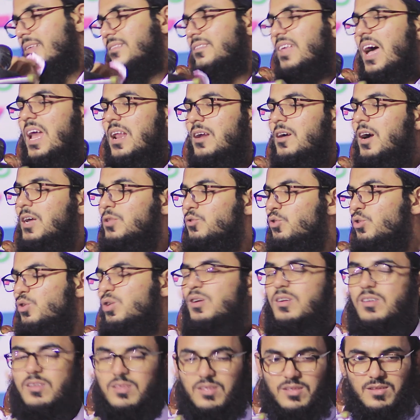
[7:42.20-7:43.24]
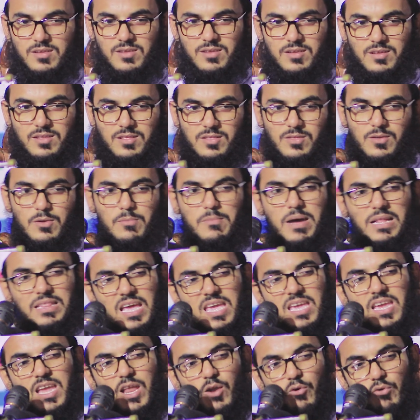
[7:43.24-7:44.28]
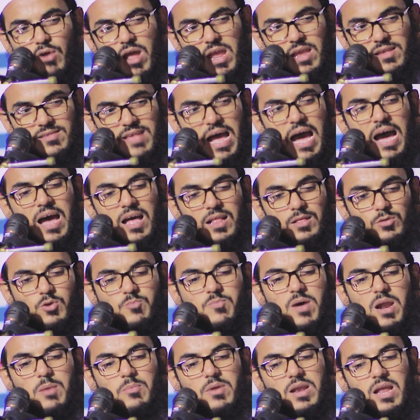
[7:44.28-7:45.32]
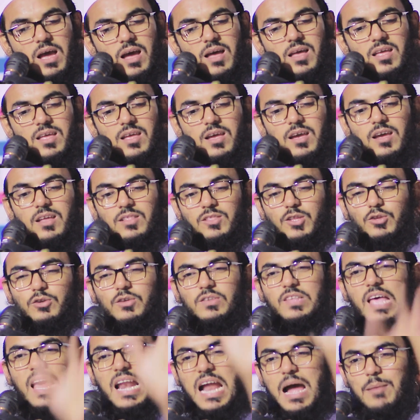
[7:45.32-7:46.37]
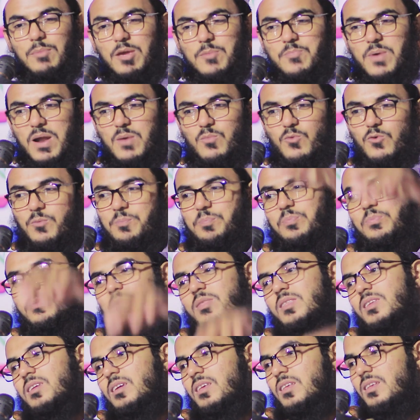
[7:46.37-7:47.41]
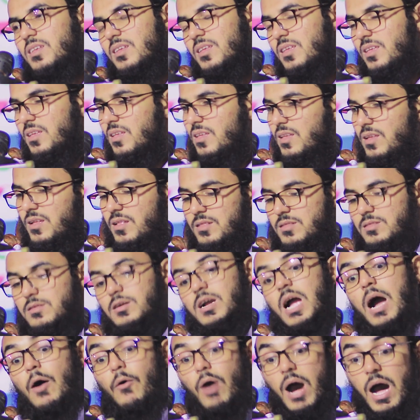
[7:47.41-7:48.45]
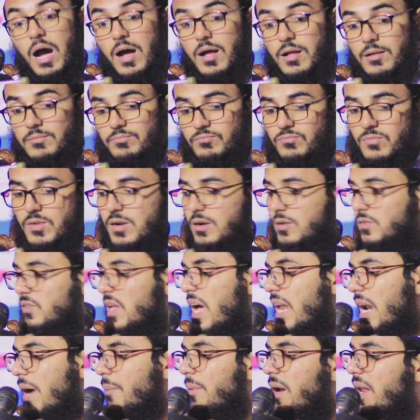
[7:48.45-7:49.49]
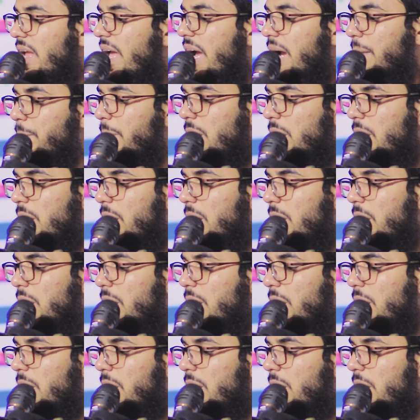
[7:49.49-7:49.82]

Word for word: স্যার কয় দূর তোর মাথায় গিলু নাই যা তুই পারবি না দিদিকে স্যার আমি পারবো তো খাওয়া স্যার আমার এক